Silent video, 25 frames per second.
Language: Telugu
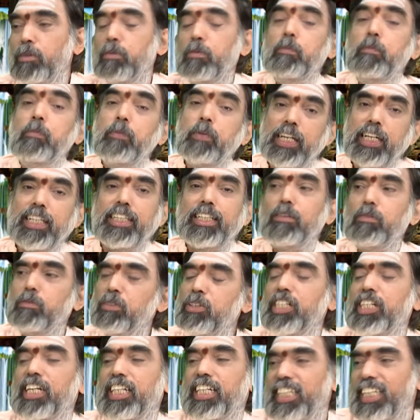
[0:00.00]
మిగతా
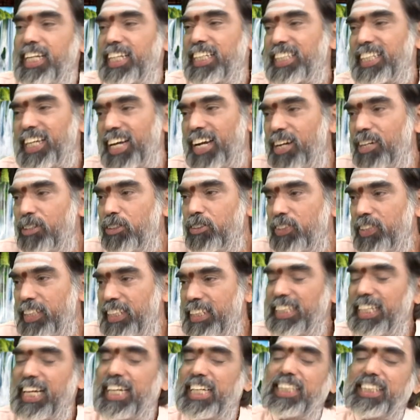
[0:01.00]
పుణ్యక్షేత్రాలను
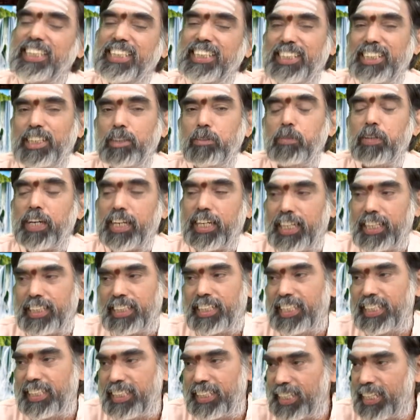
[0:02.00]
దర్శించే
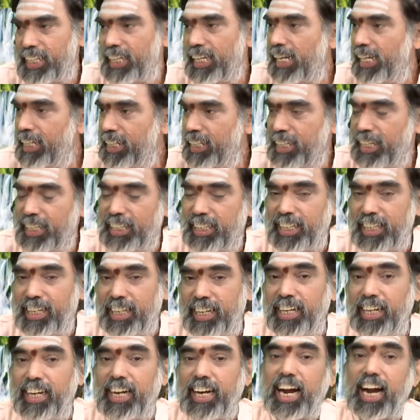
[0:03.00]
ప్రయత్నం చేయండి అని
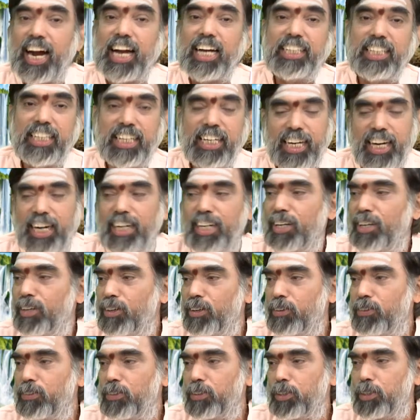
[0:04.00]

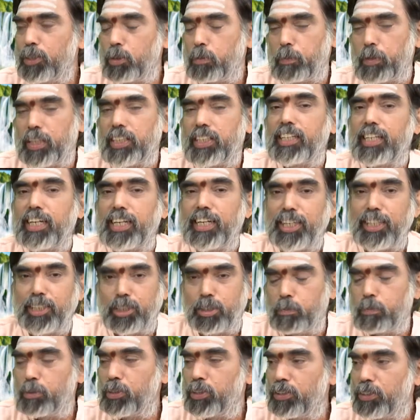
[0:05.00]
కాశీఖండంలో స్పష్టంగా
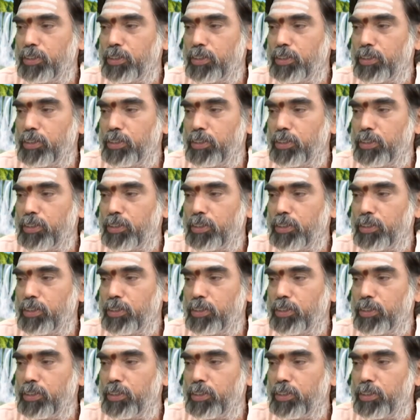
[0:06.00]
చెబుతాడు